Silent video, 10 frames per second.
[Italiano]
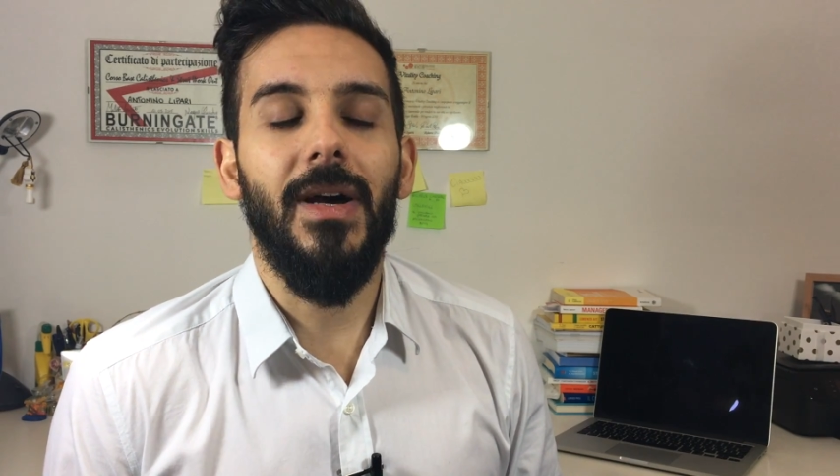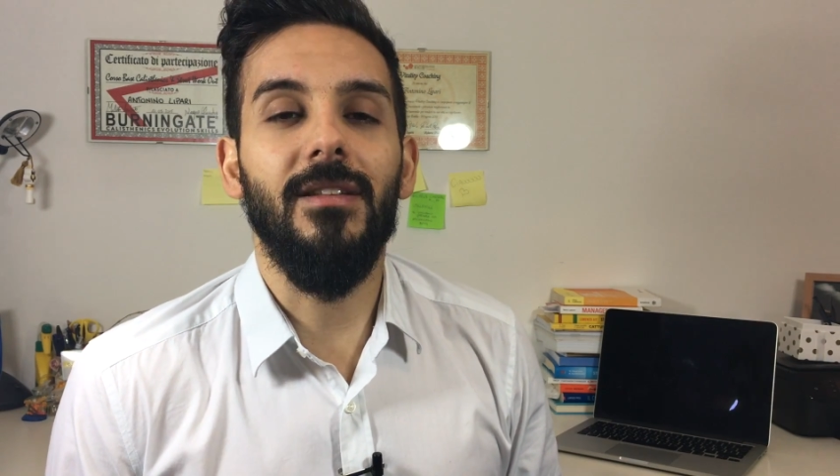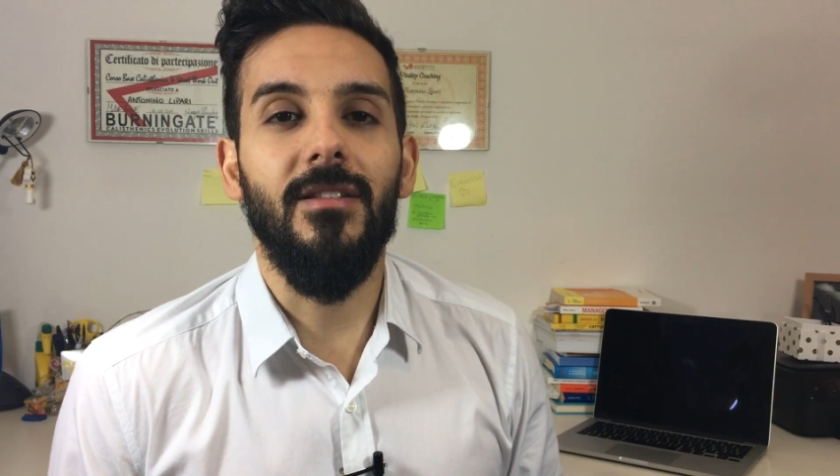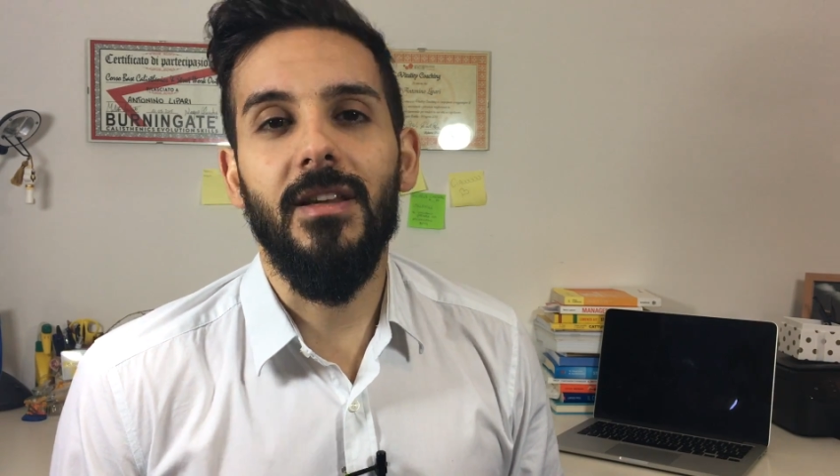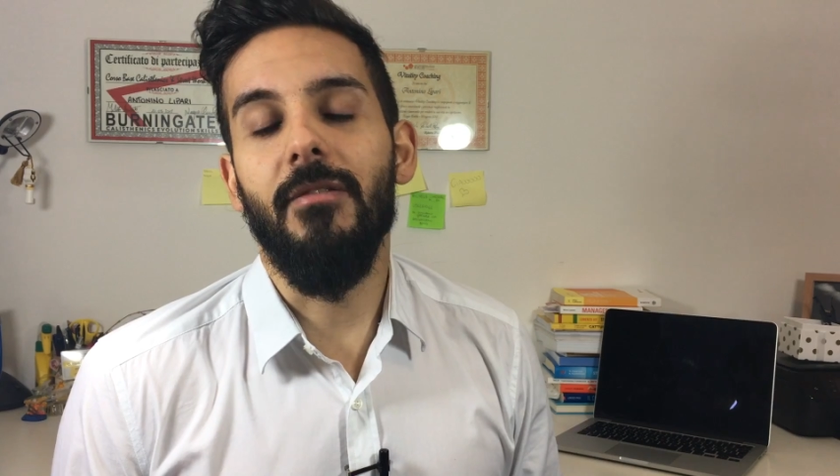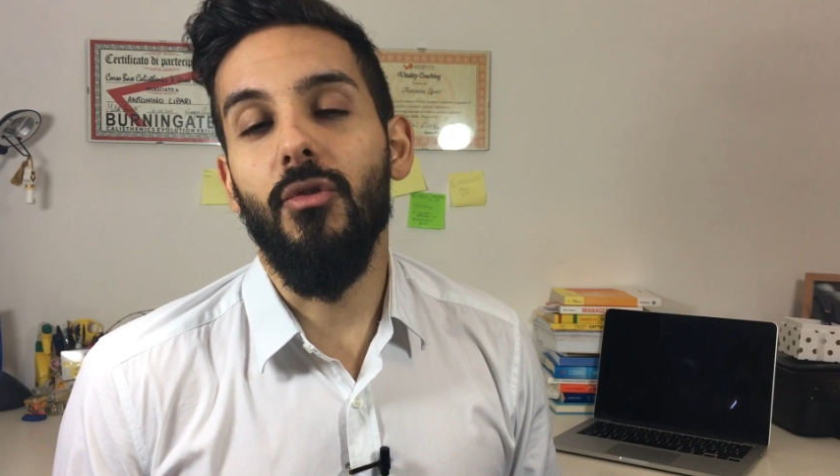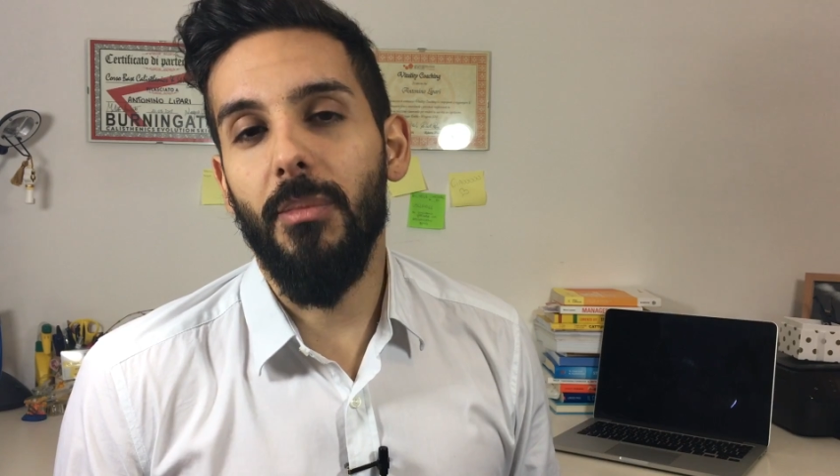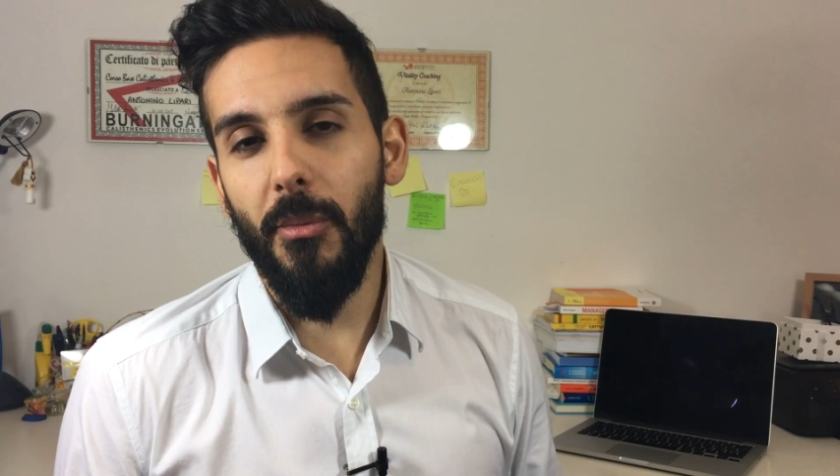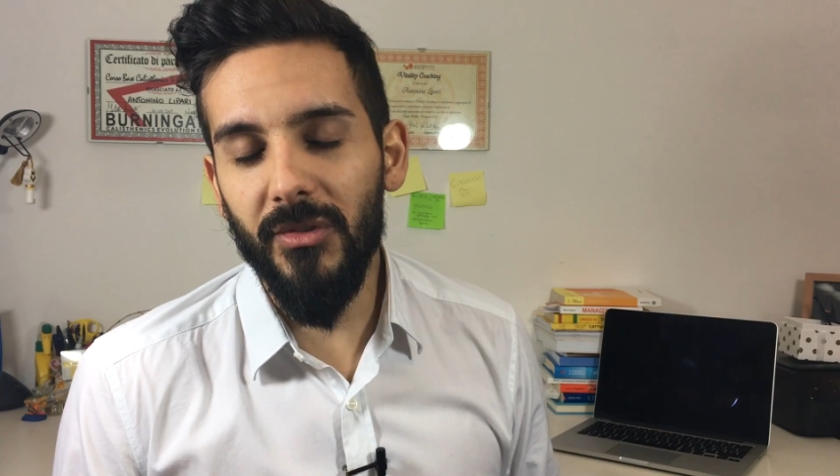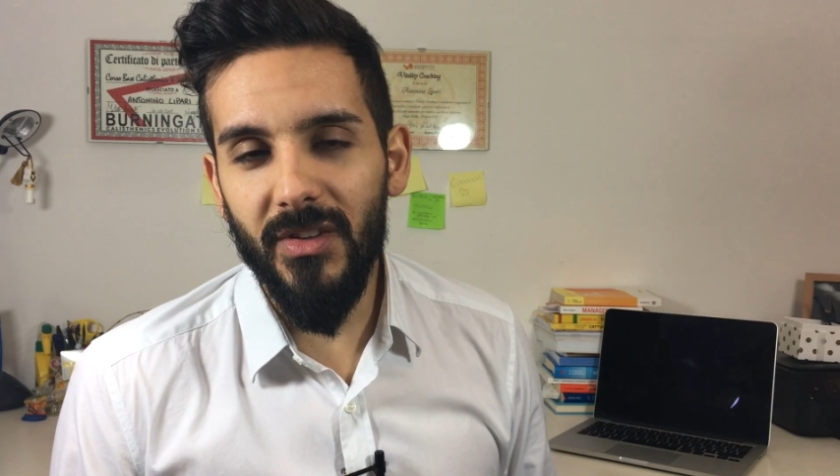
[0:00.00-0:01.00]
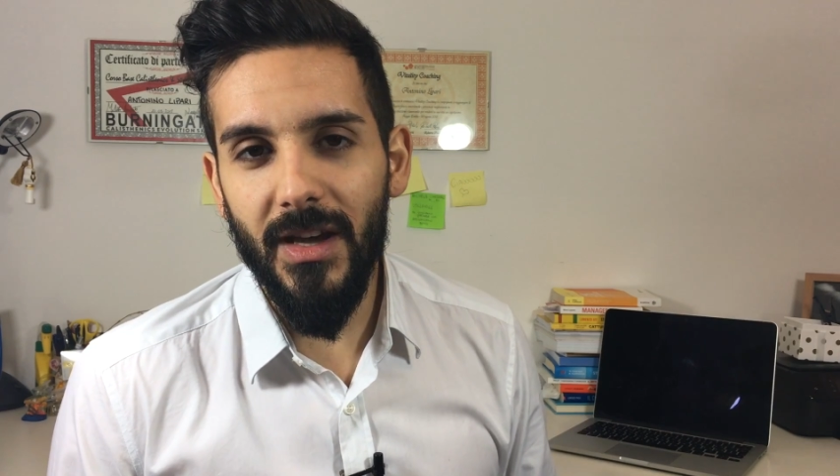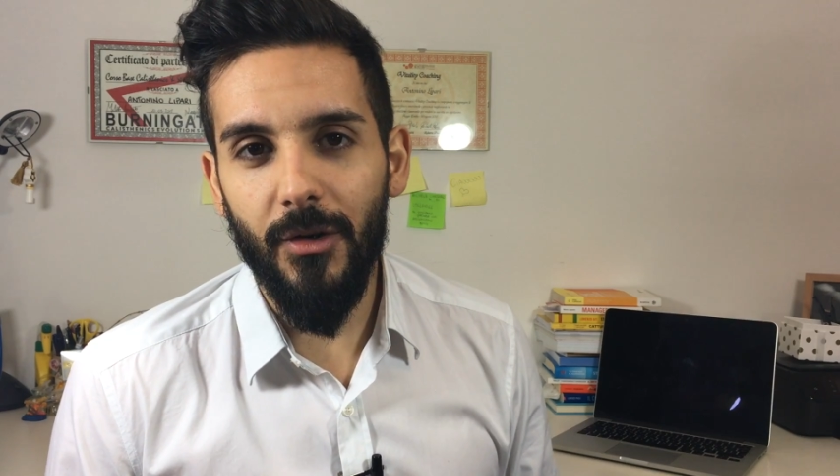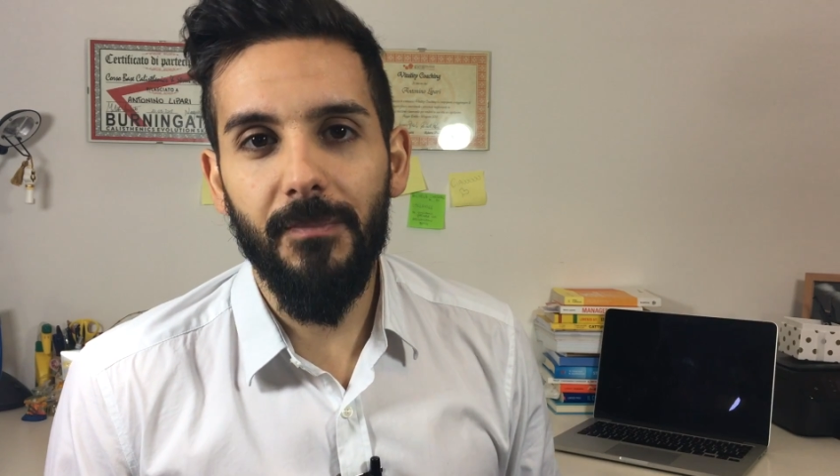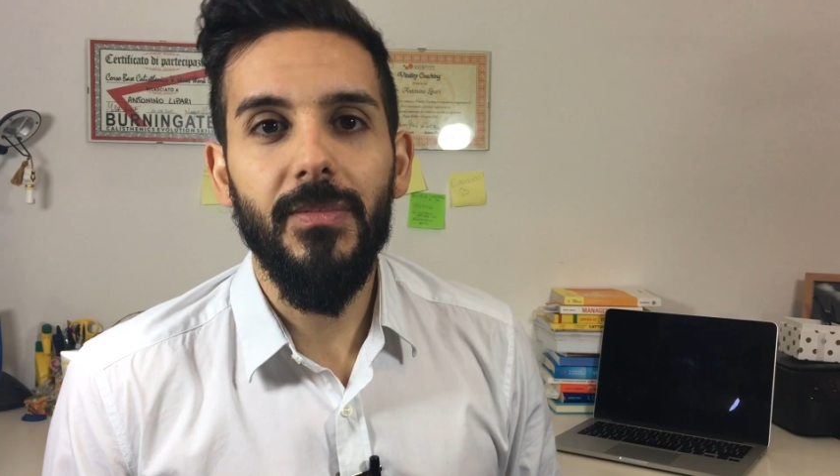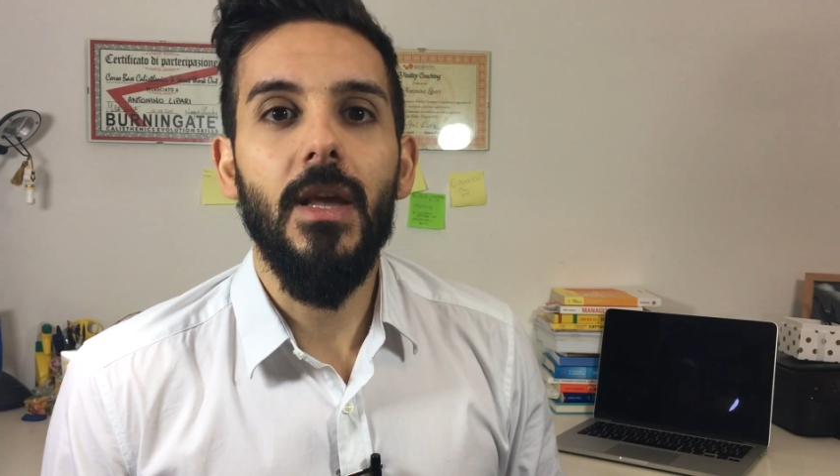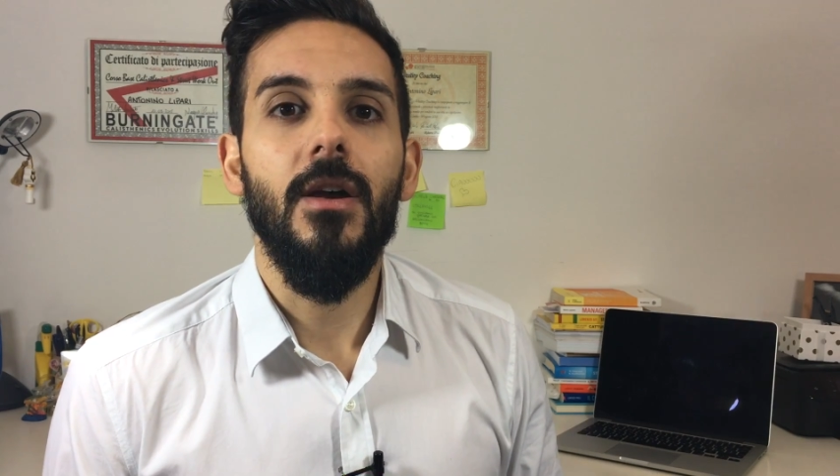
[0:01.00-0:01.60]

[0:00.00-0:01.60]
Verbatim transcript: anzi ne avevo proprio zero